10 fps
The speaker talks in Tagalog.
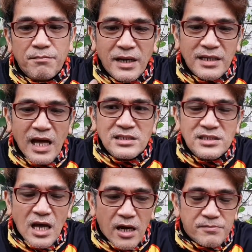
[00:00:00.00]
pagdaan
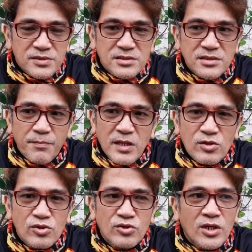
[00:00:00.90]
sa hams,
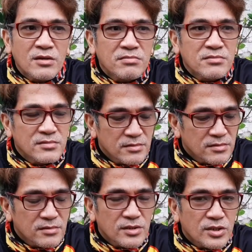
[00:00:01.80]
napindot ko ng
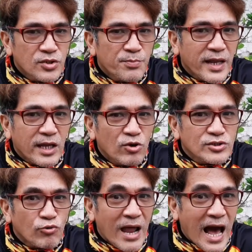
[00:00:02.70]
yung preno
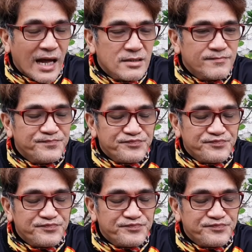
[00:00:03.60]
sa unahan.